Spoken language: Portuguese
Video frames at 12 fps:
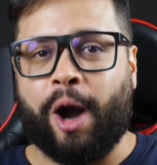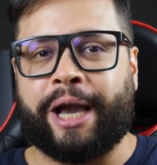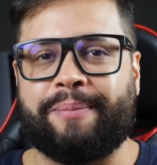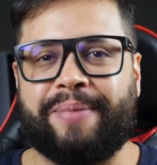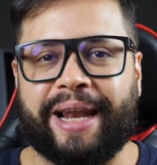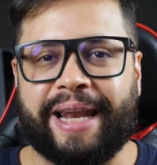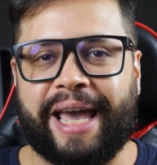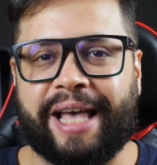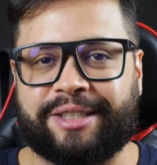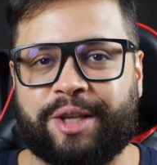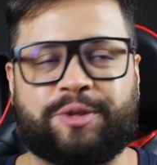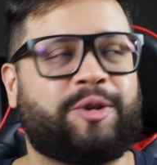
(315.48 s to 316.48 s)
Oh, que
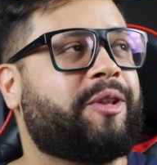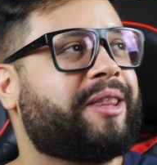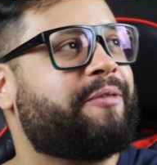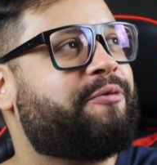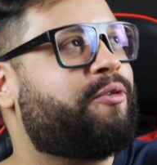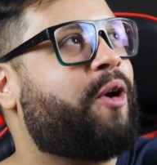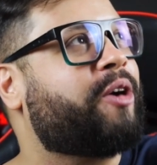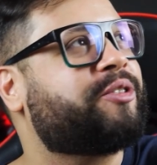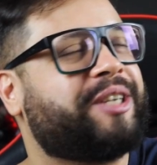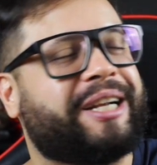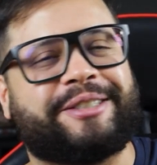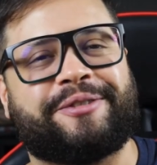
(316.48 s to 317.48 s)
beleza! Solta
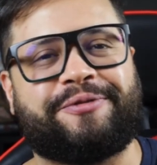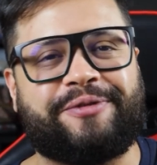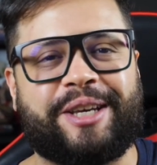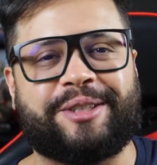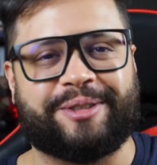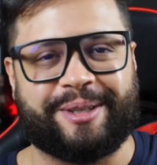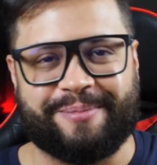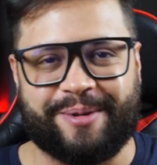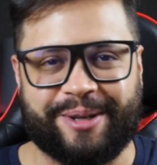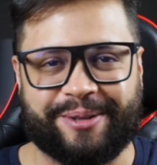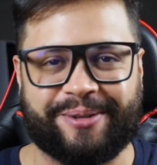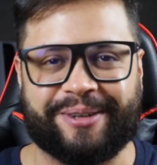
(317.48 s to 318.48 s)
fogos de artifício,
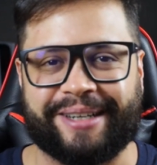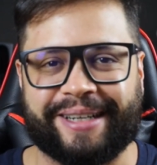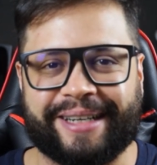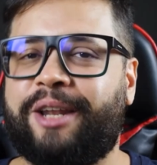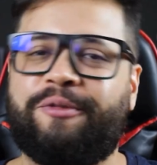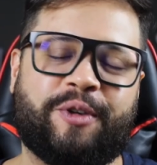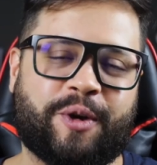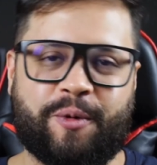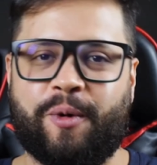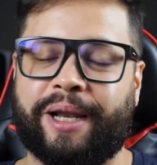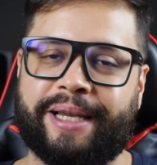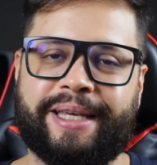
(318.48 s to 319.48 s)
Demolidor. E ele
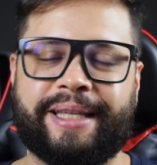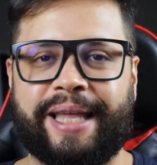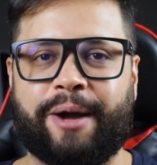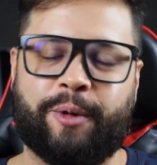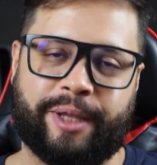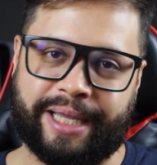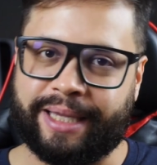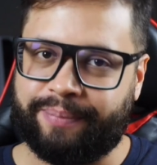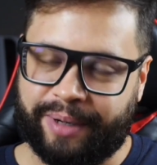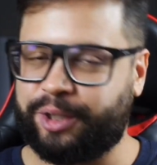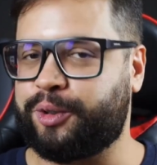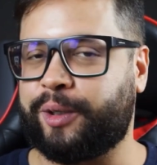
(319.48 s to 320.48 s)
ficou ali, né, coitado,
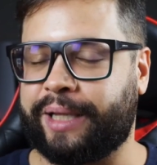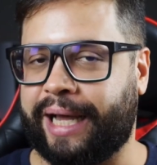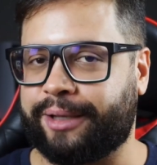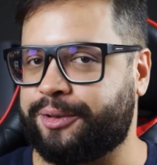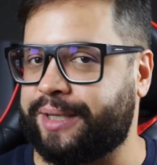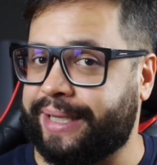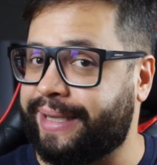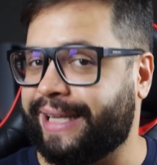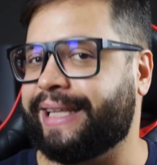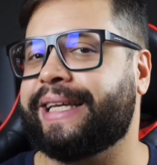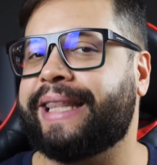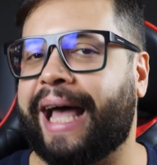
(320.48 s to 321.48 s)
apaixonado, sem entender